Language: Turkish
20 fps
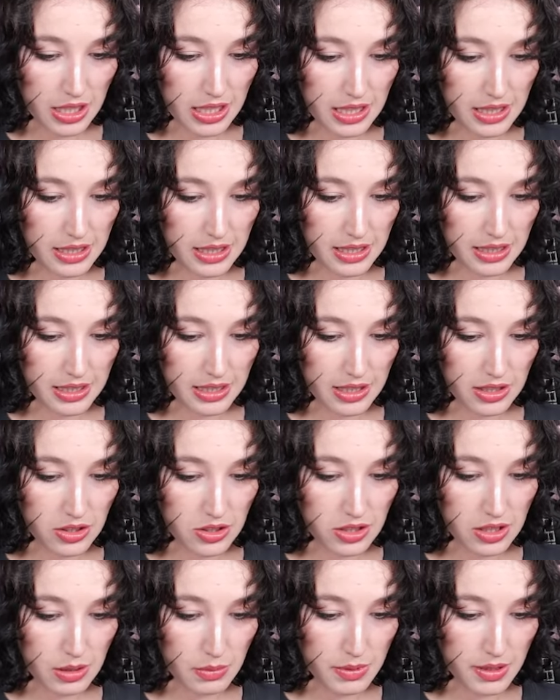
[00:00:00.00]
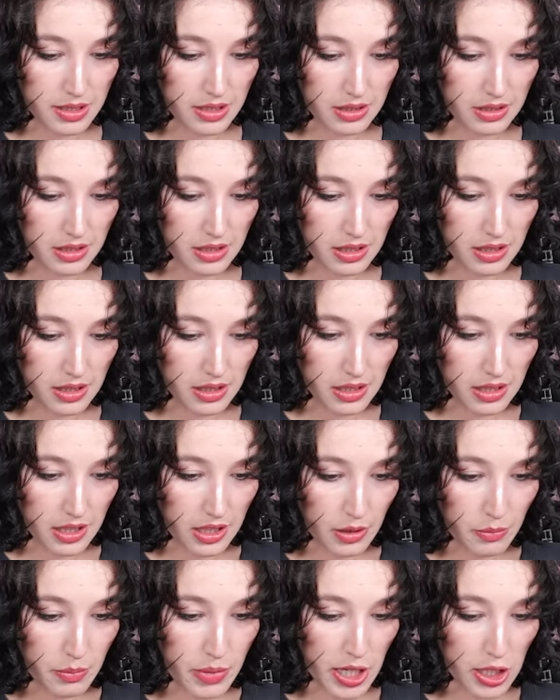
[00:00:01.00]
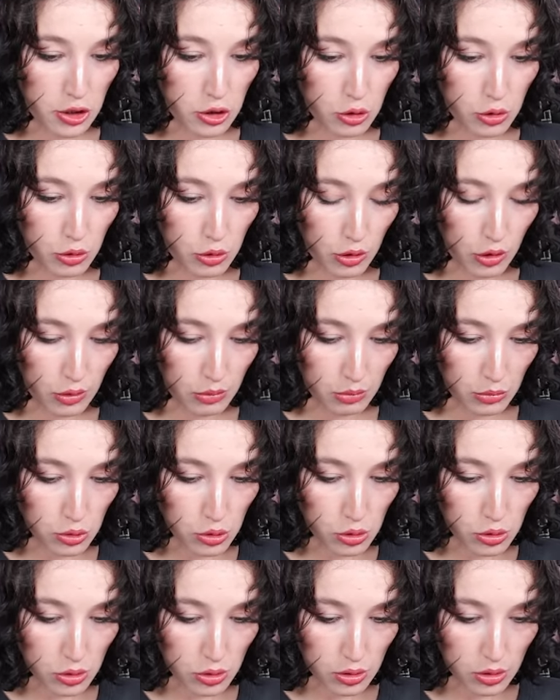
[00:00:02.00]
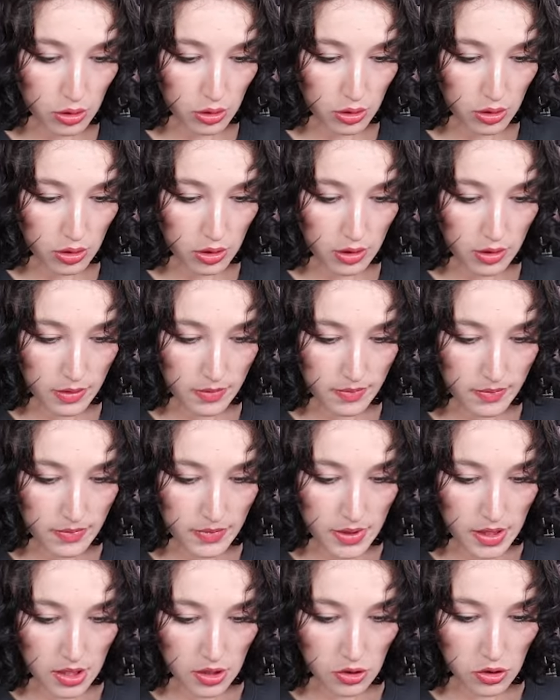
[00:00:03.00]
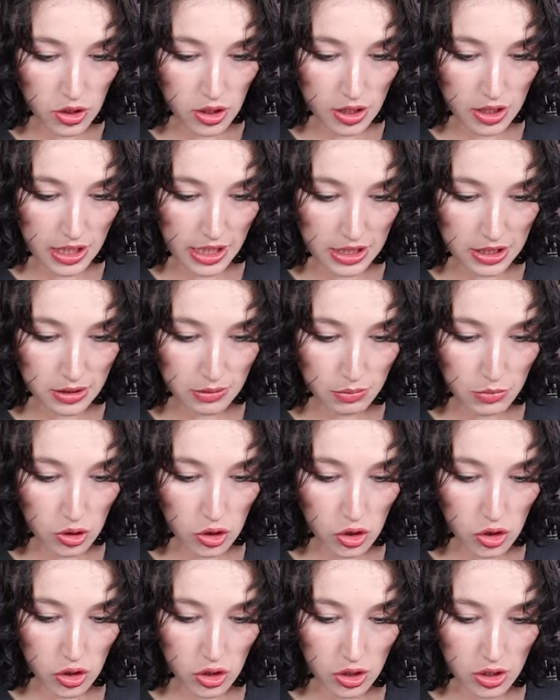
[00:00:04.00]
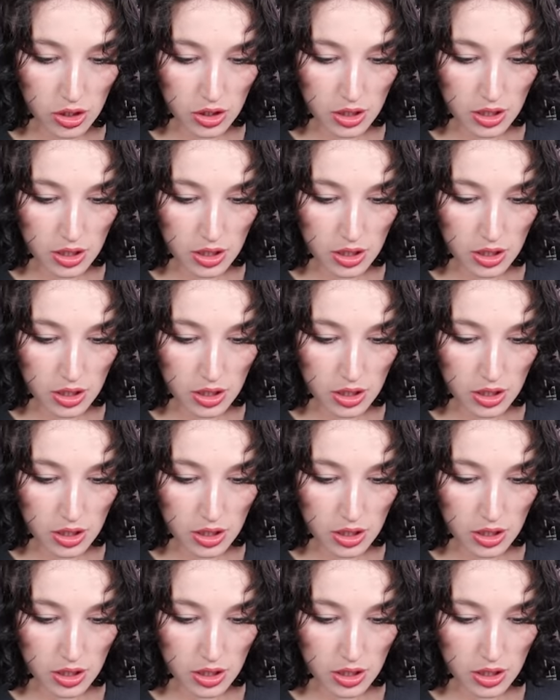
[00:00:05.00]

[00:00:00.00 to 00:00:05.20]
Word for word: herhalde arkadaşlar. Bakın. 5 gün olmuş. Cin kaçmış.